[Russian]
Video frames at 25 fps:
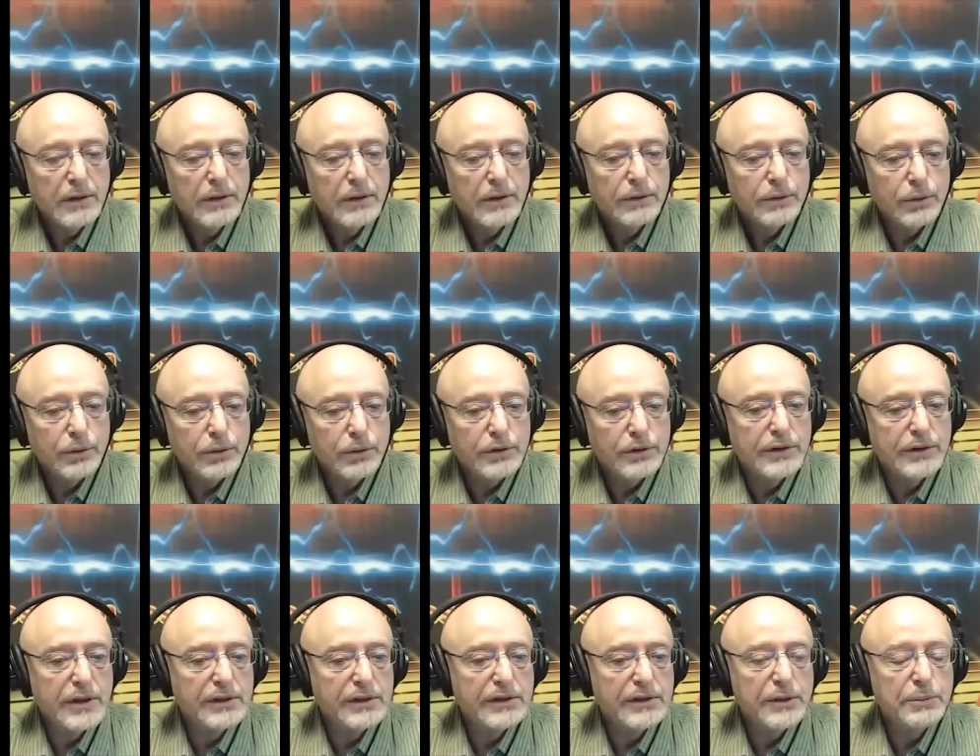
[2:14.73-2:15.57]
то есть
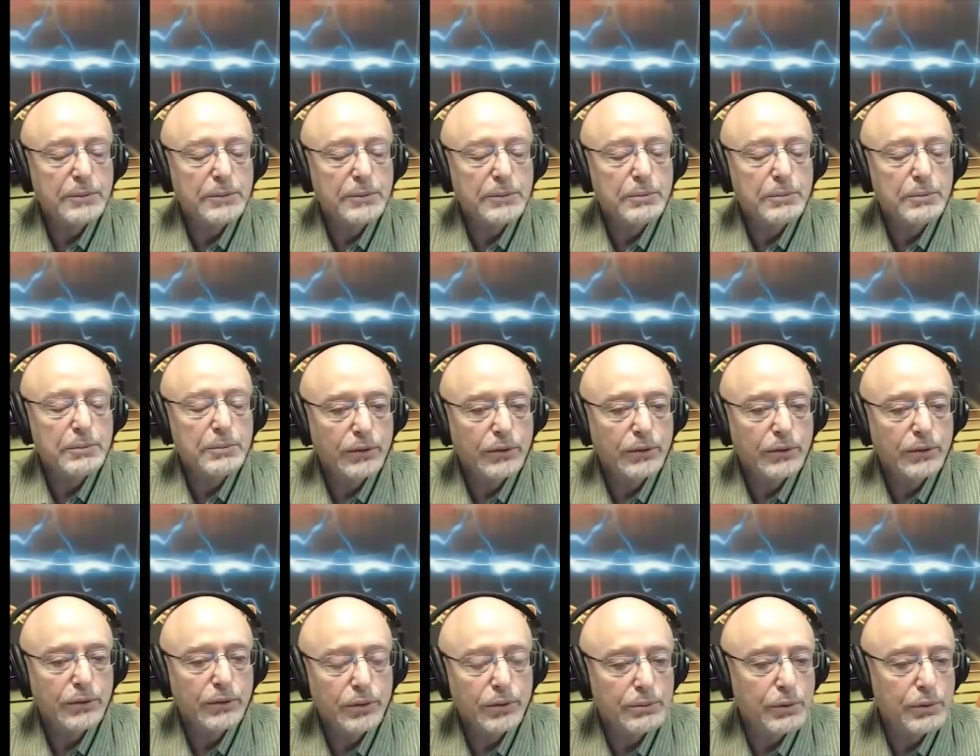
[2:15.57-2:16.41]
грести под
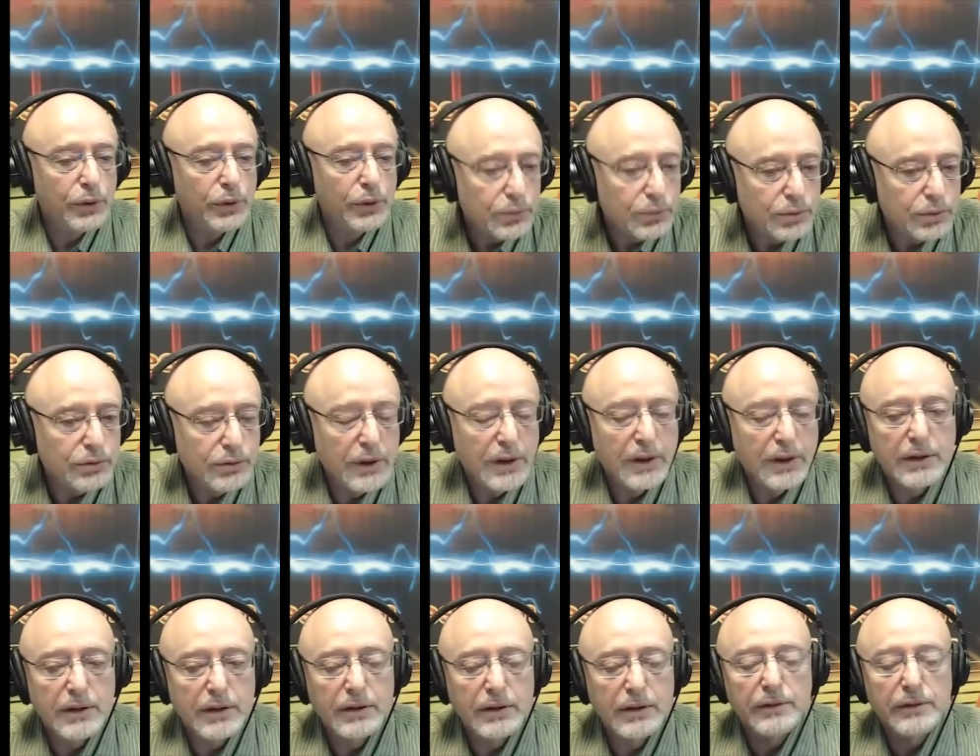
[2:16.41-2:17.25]
одну гребенку, как
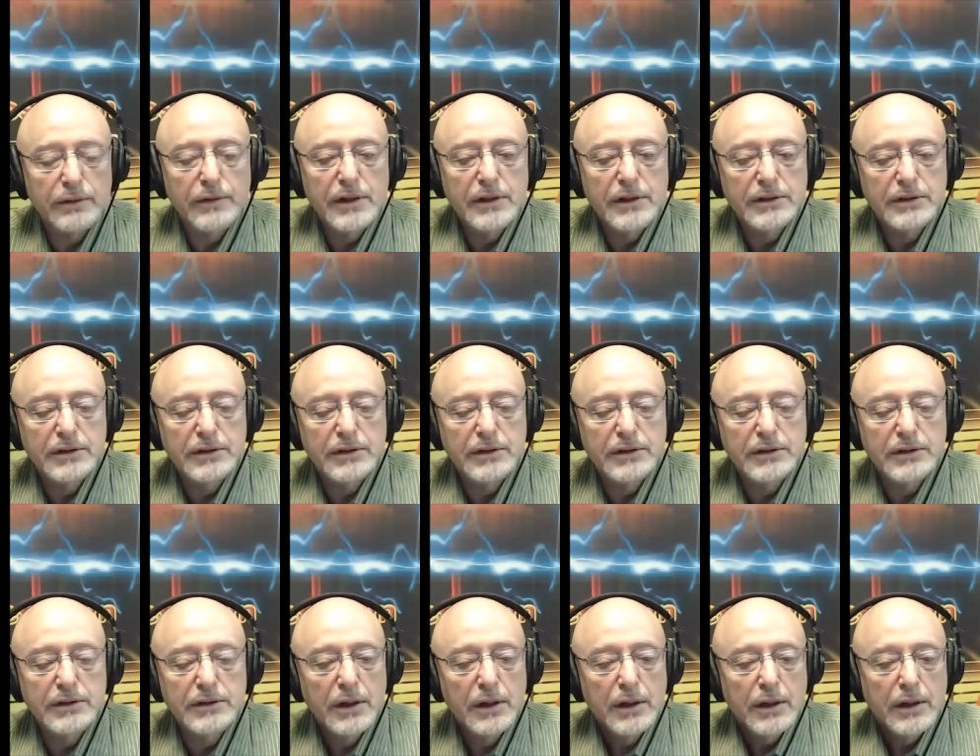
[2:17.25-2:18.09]

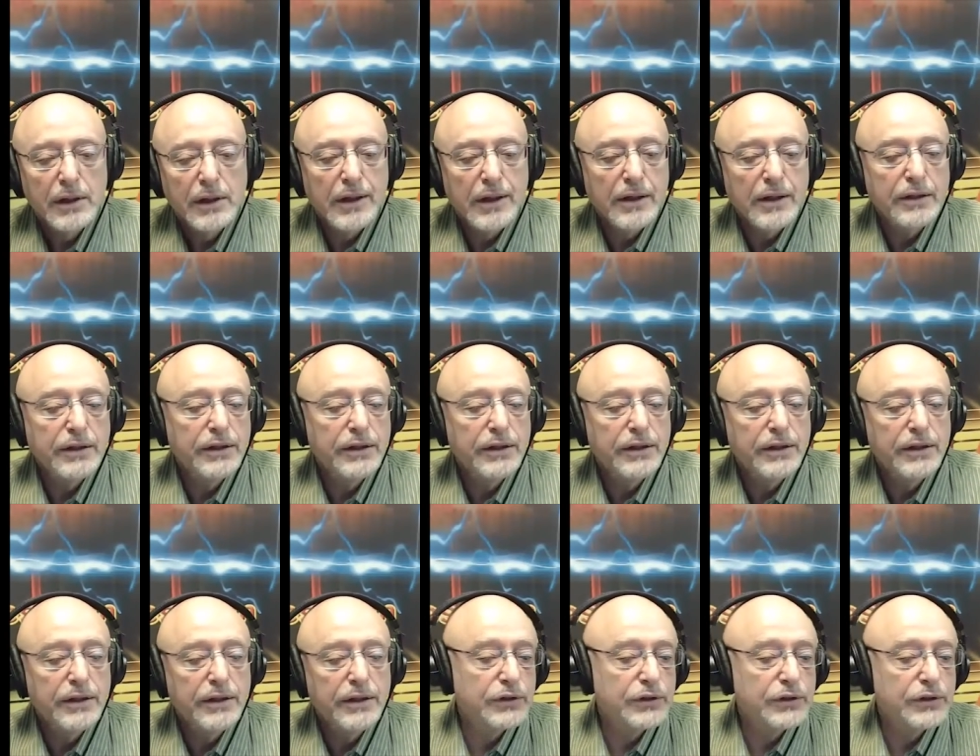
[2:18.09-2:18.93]
говорится, или не
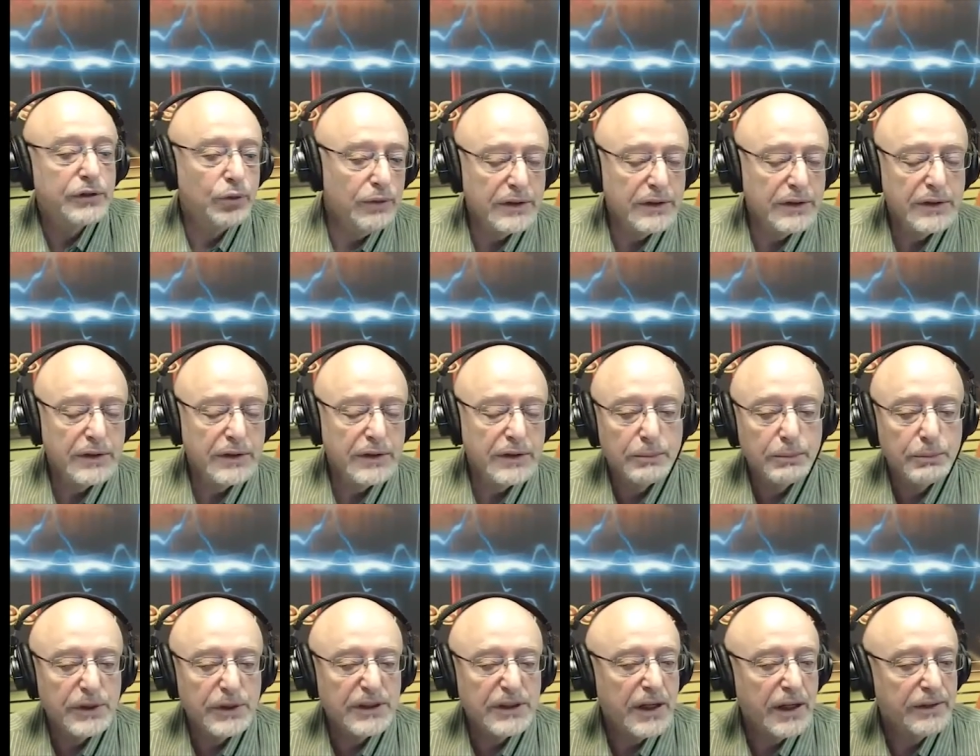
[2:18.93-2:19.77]
высовываться, или
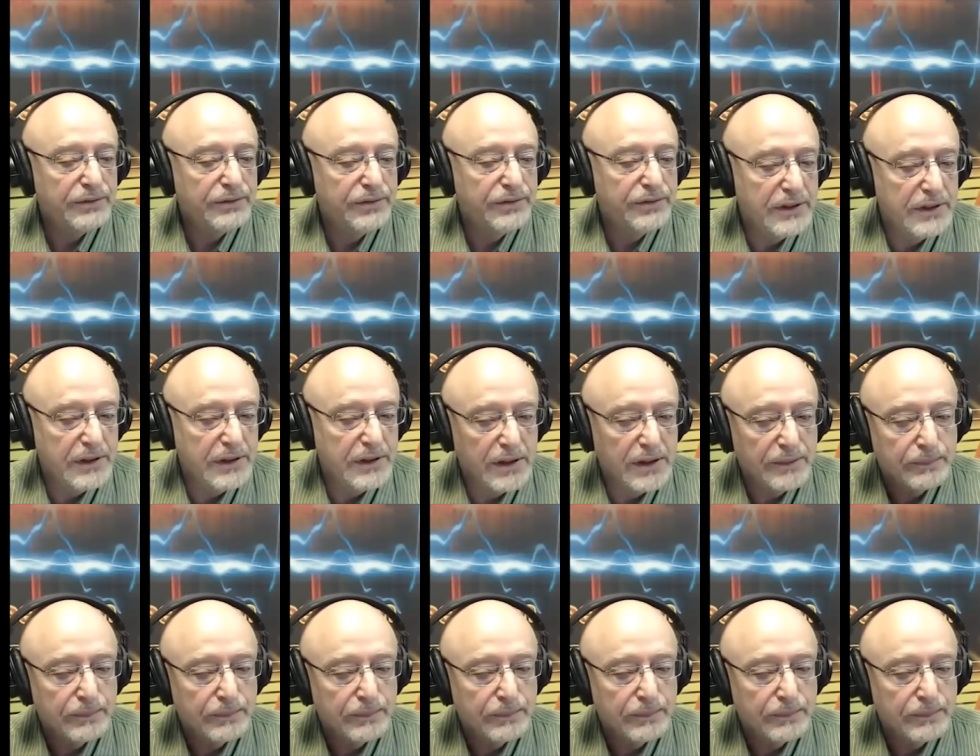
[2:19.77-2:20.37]
быть как все.